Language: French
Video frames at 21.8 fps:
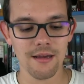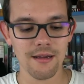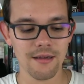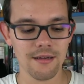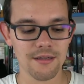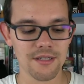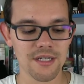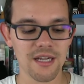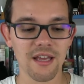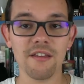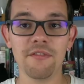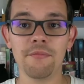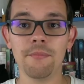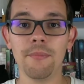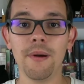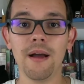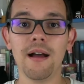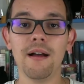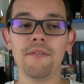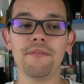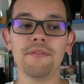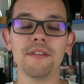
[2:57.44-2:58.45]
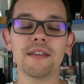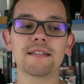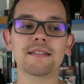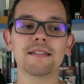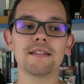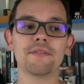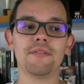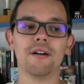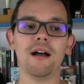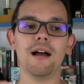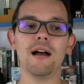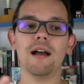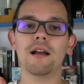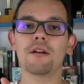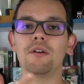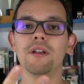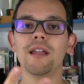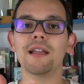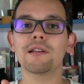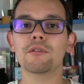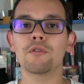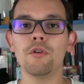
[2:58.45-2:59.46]
euh, j'arrive pas à fixer, enfin à
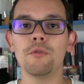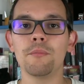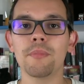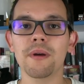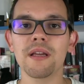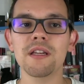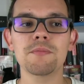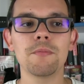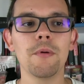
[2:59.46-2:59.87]
connaître le prix,